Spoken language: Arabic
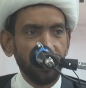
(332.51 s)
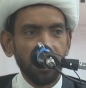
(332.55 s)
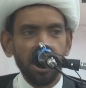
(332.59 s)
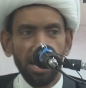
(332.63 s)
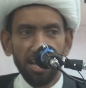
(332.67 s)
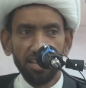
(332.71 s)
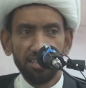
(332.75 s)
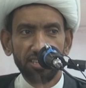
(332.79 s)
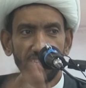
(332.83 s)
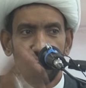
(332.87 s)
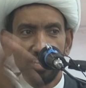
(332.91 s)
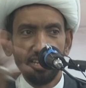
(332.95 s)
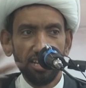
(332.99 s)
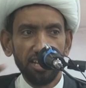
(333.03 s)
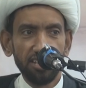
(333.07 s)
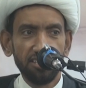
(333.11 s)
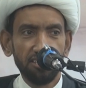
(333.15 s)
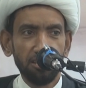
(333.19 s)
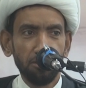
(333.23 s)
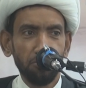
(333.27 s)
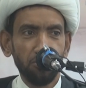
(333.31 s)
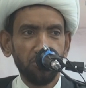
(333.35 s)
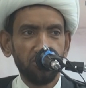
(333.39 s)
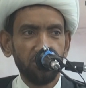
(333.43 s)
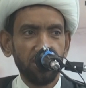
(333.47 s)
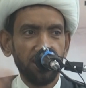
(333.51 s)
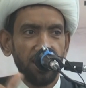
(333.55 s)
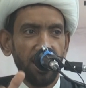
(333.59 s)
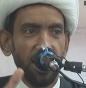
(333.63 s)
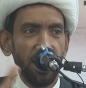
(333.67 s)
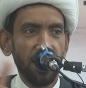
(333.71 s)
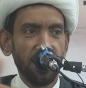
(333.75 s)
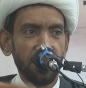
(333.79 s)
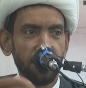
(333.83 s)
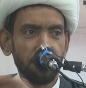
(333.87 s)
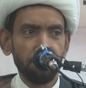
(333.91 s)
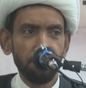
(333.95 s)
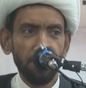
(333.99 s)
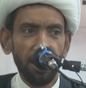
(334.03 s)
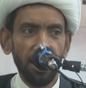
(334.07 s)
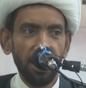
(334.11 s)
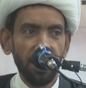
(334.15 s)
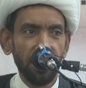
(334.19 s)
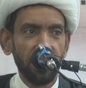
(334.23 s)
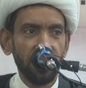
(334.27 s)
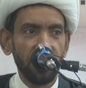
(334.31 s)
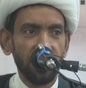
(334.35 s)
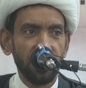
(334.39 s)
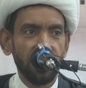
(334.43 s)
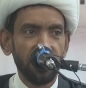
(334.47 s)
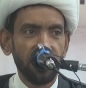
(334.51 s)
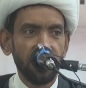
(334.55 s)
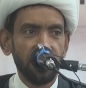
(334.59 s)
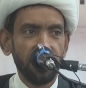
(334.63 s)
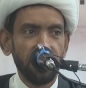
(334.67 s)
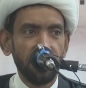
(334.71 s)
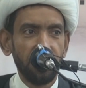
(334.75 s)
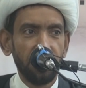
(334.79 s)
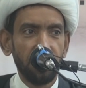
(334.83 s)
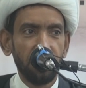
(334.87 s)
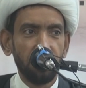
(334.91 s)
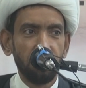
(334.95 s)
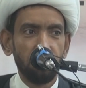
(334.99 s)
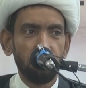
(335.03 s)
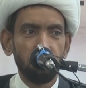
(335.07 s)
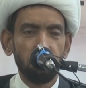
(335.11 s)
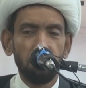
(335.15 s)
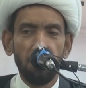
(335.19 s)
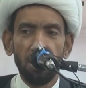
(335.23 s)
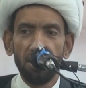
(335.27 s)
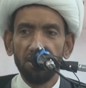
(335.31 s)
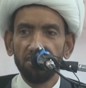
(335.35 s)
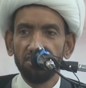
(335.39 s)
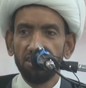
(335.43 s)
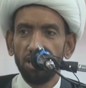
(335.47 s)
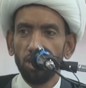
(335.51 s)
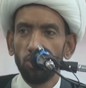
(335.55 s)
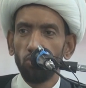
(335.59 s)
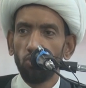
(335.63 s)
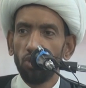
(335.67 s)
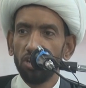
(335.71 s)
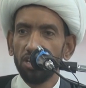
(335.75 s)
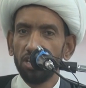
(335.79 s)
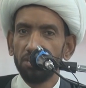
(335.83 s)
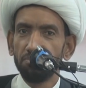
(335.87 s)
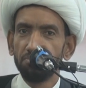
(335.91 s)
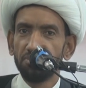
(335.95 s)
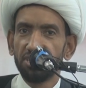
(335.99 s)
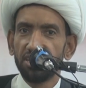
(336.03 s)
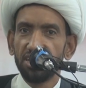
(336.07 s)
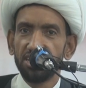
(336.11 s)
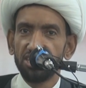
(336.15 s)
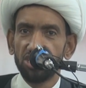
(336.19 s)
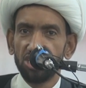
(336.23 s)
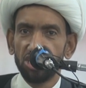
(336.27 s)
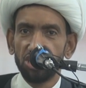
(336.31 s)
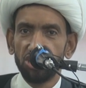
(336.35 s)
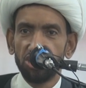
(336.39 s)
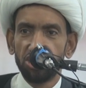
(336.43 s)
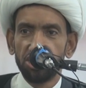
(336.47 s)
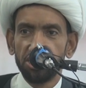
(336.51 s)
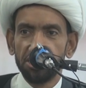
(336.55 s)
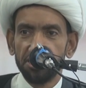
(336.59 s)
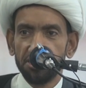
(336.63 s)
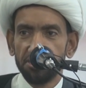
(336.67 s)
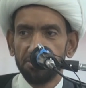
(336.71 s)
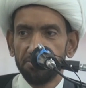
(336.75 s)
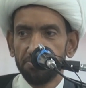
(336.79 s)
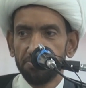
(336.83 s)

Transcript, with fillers: حتى يلتبس الحق مع الباطل ويمتزج